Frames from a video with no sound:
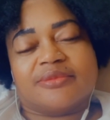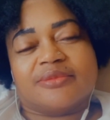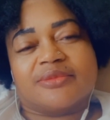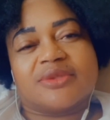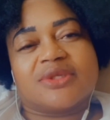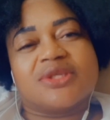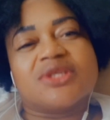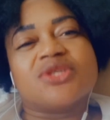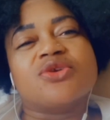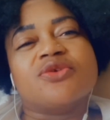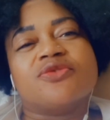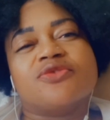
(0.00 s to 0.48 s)

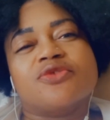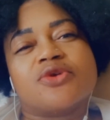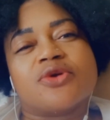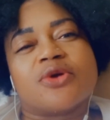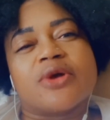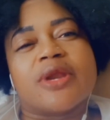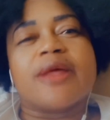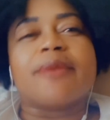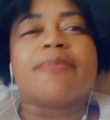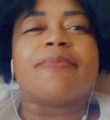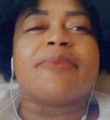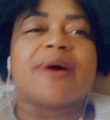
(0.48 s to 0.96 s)
qui ne vous
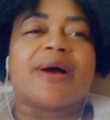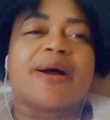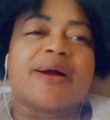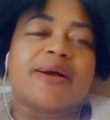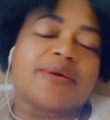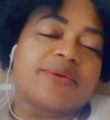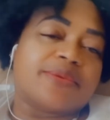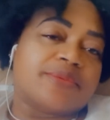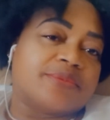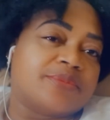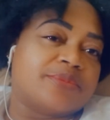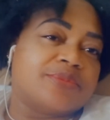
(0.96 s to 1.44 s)
connaît pas.
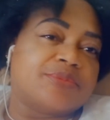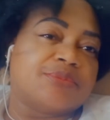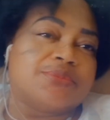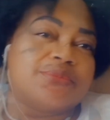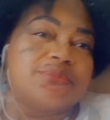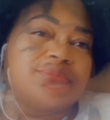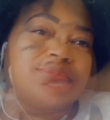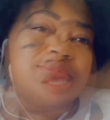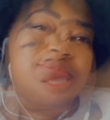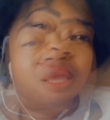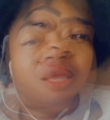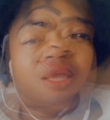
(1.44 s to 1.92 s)

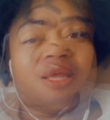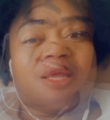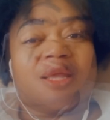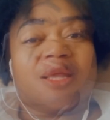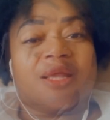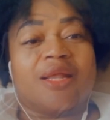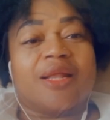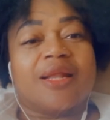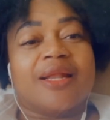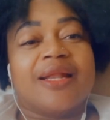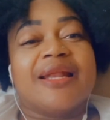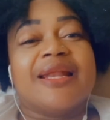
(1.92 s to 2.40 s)

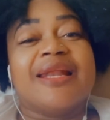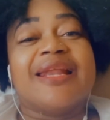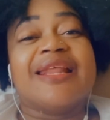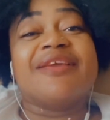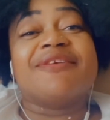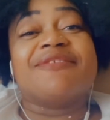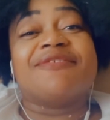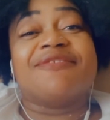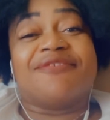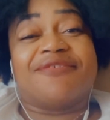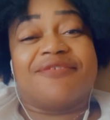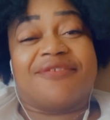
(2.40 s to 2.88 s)

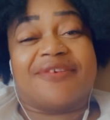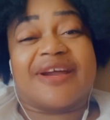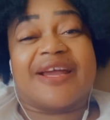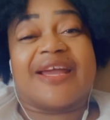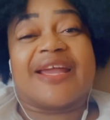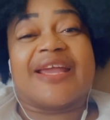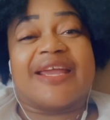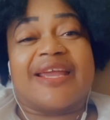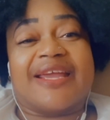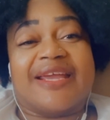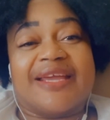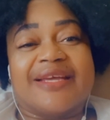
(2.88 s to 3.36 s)
Les,
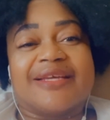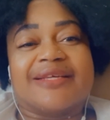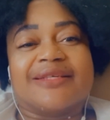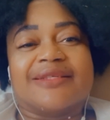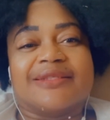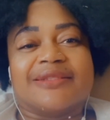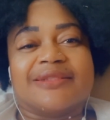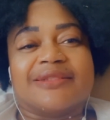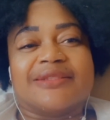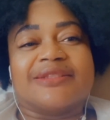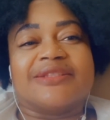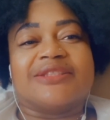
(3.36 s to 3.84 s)
vrais
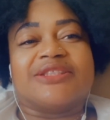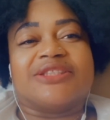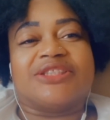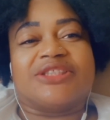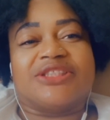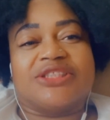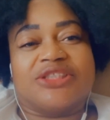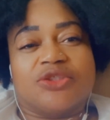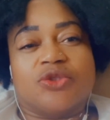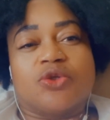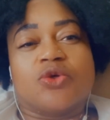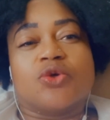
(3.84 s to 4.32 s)

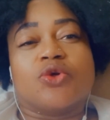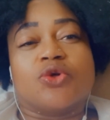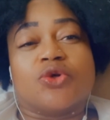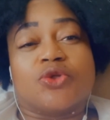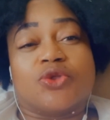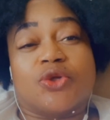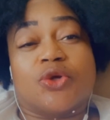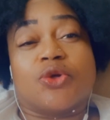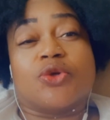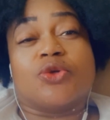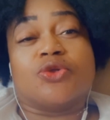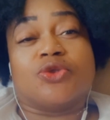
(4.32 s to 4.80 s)
gigolos
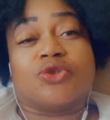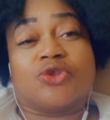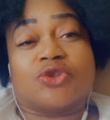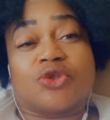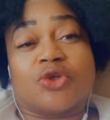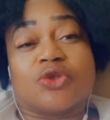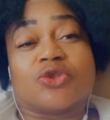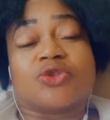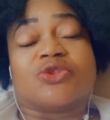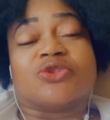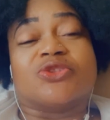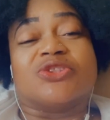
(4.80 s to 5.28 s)
dans le
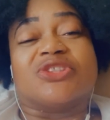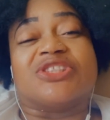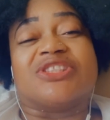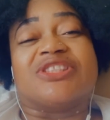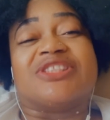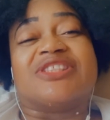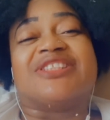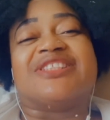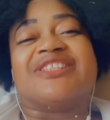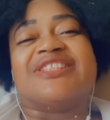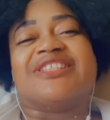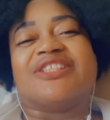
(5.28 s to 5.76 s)
sens
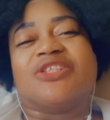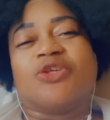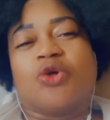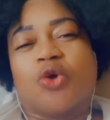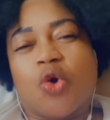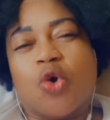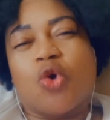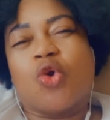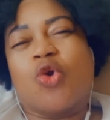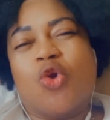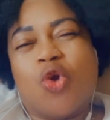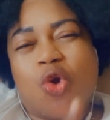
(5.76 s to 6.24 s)

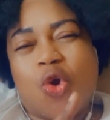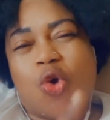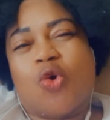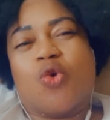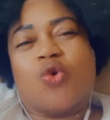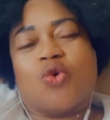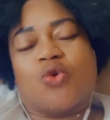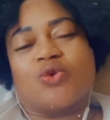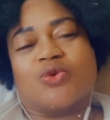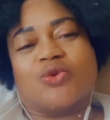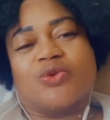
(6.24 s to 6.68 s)
gigolo